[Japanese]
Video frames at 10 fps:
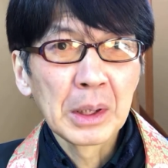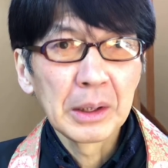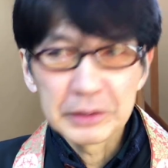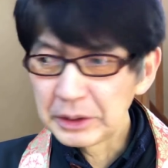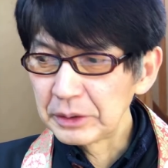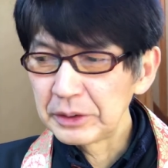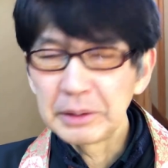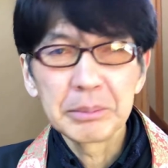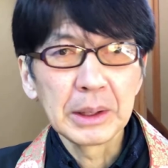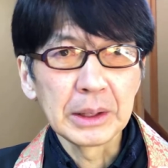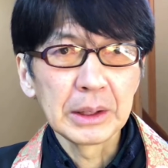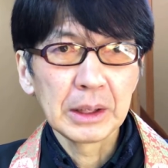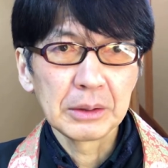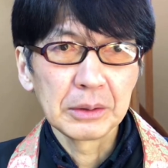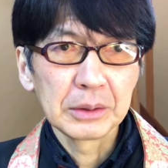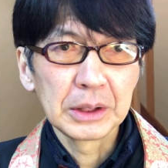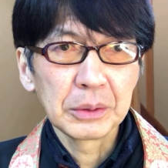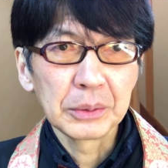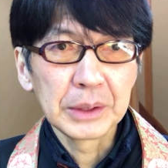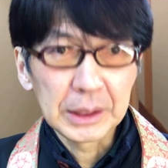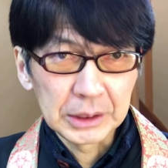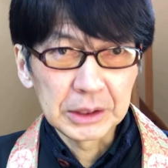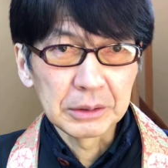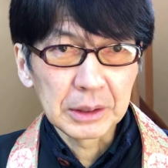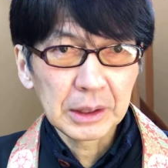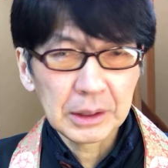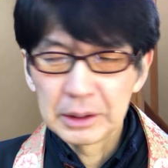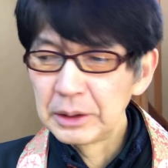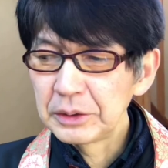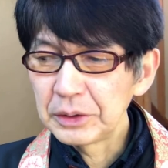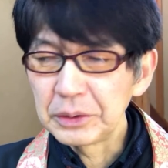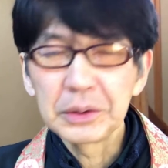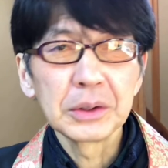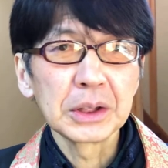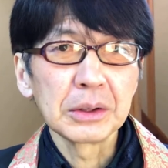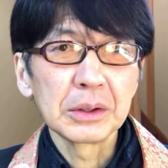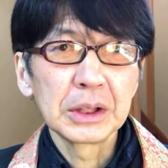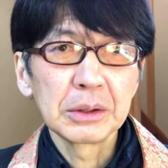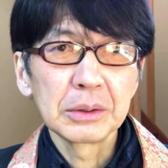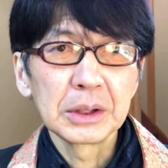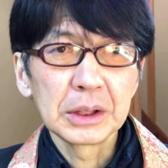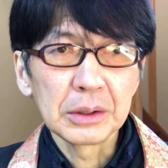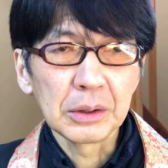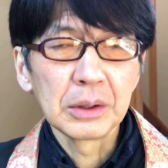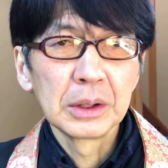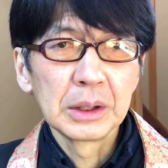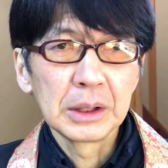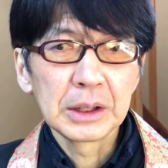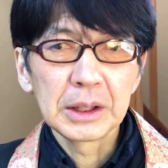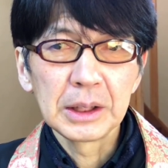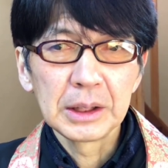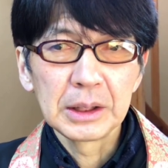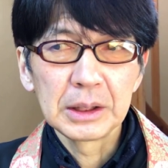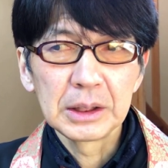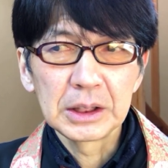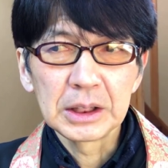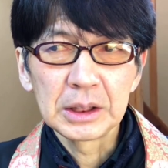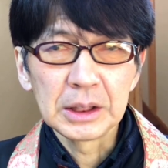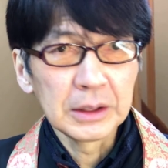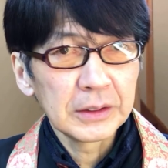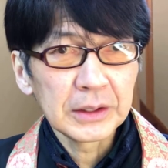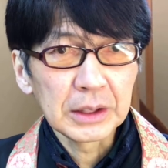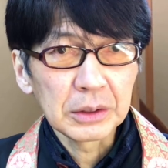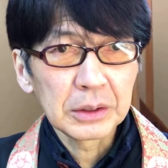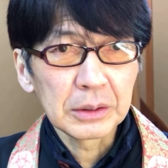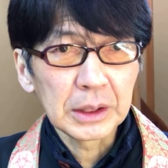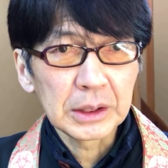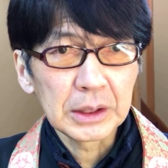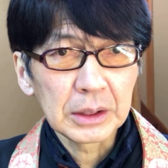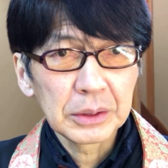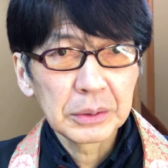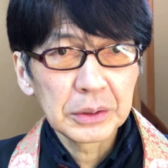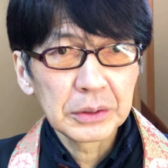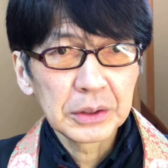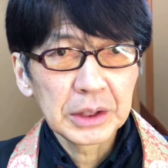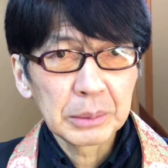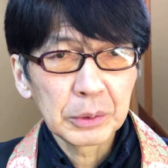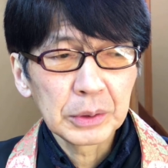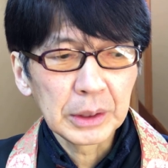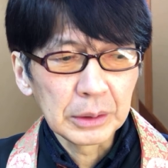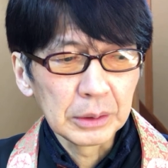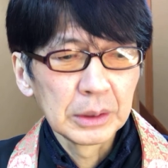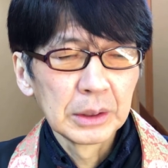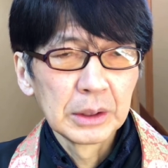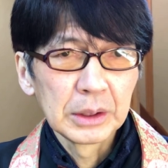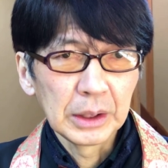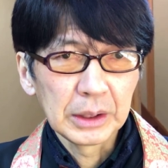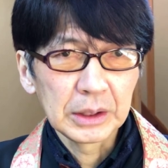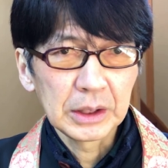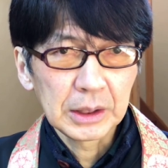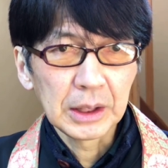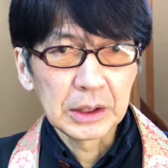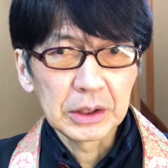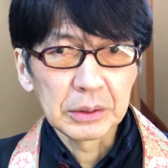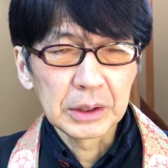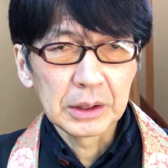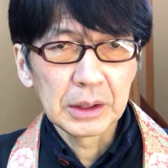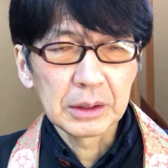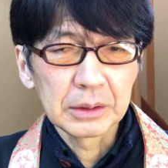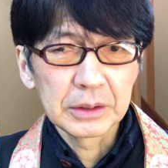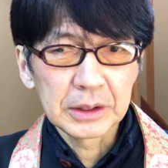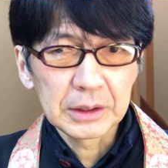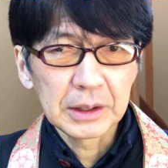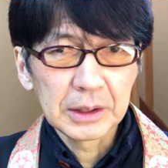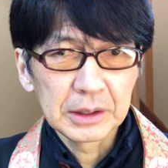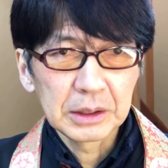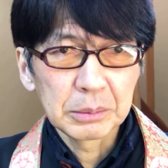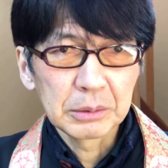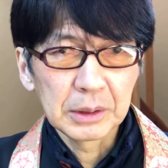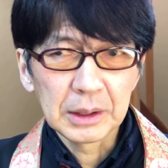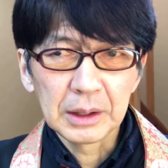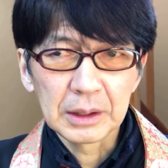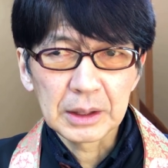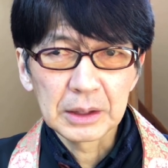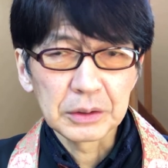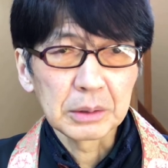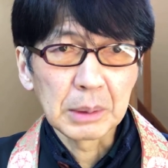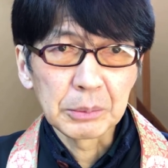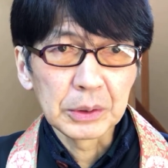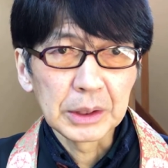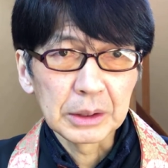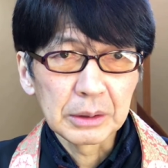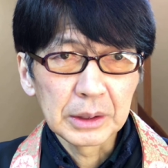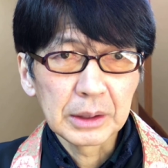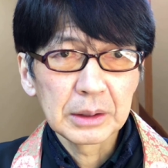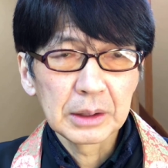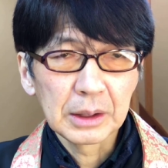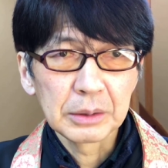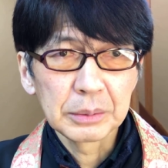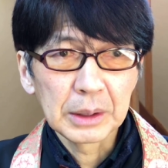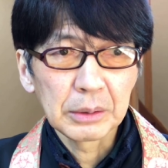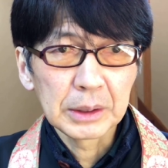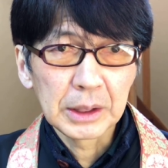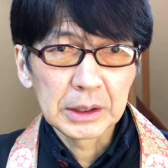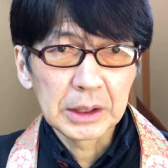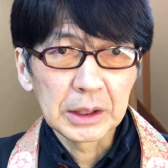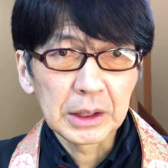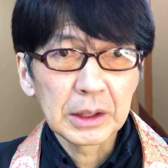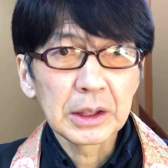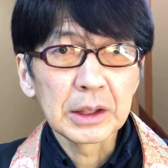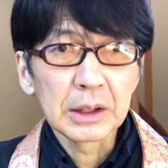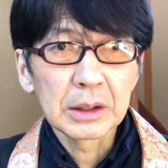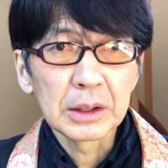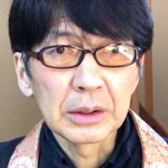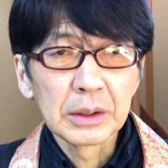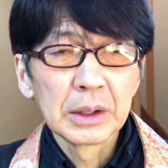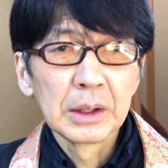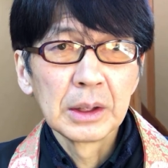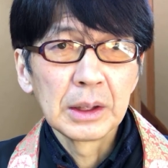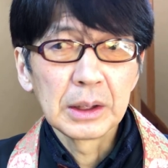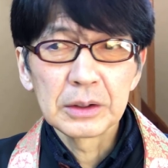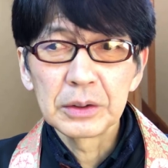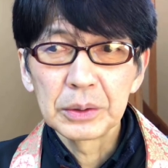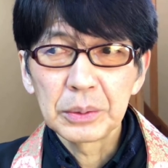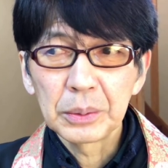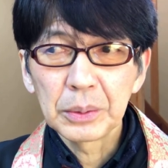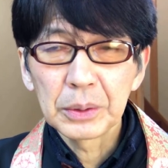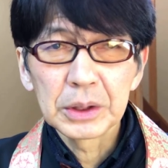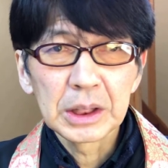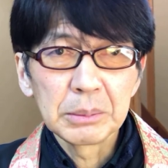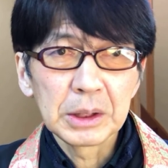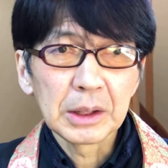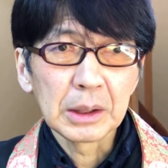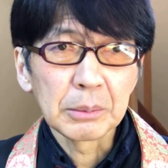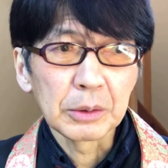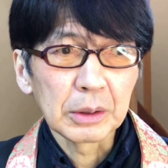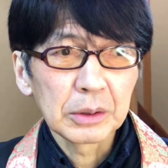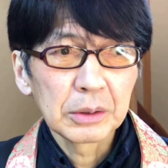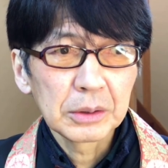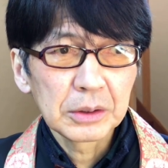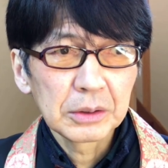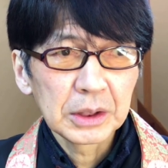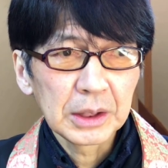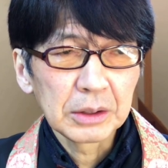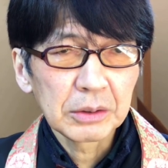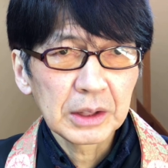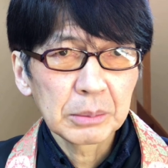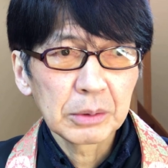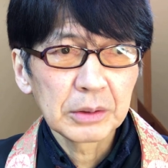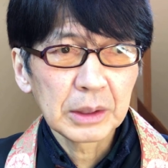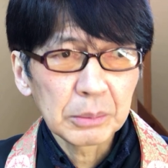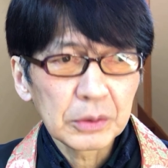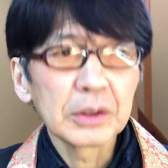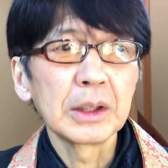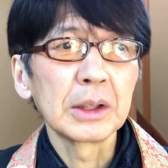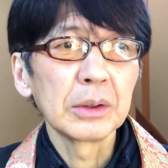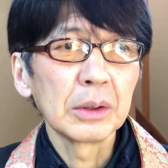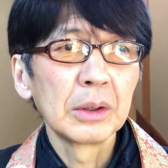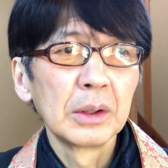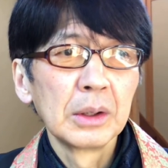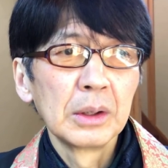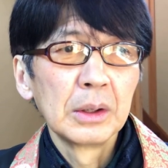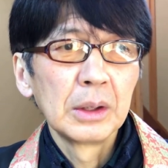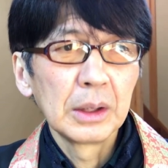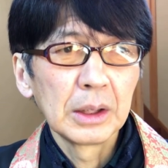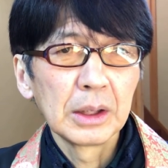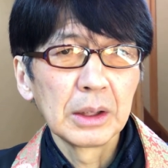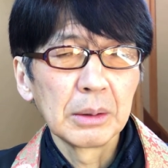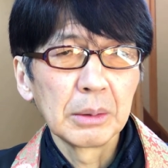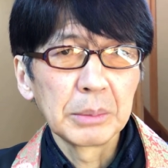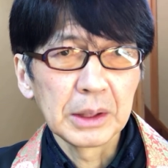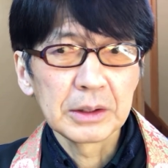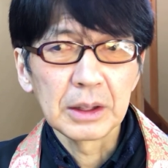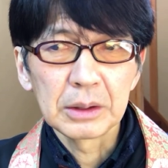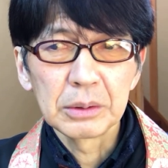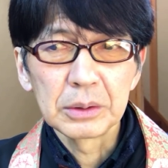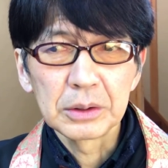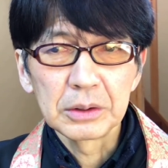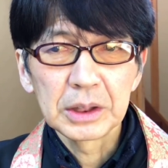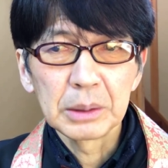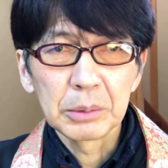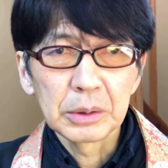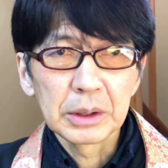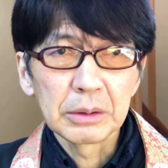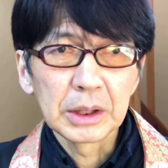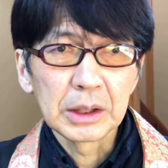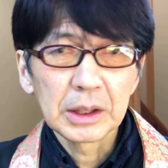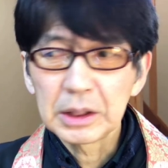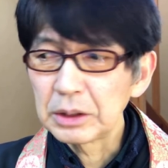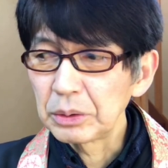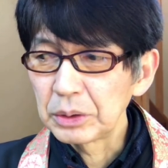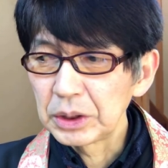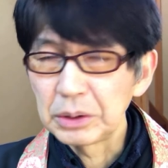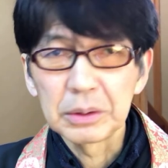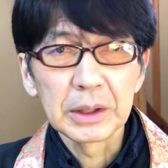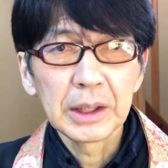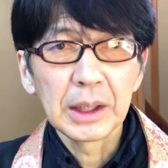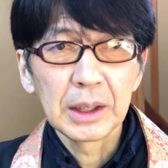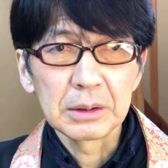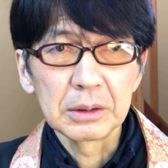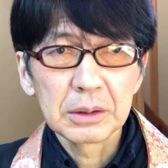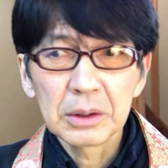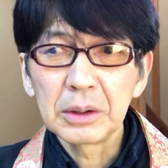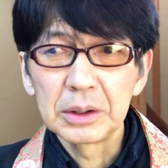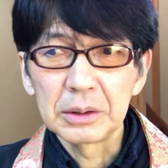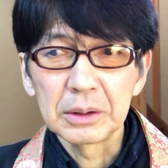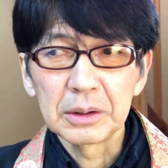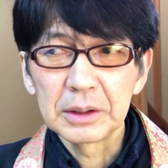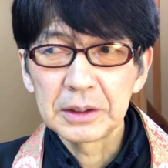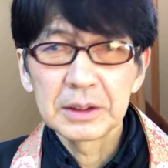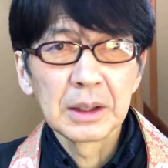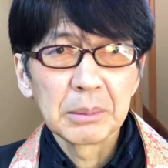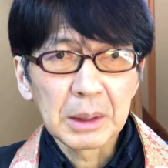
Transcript: だけですれやっぱりあの日本男児かなその当時の日本人の日系人一世の人たちが共通して持ってる、えー、しっかり一人でになる絶対自分は家族守っていくんや不安を与えちゃいけないんやっていう、えー、そういう心意気みたいなものを共通して与三郎さんもそうやけどえー、皆さん共通して持っておいでになった特色であるということです。